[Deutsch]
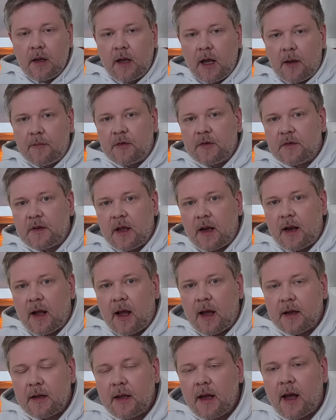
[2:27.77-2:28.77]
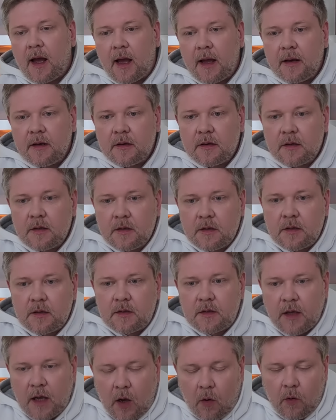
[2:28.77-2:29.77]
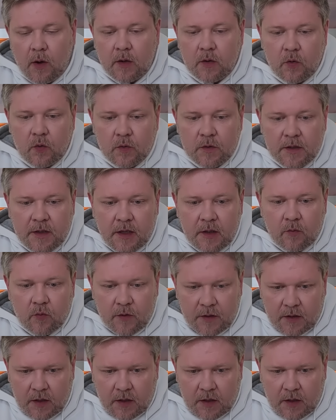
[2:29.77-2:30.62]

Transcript: gab es danach ja eine Trauerkundgebung.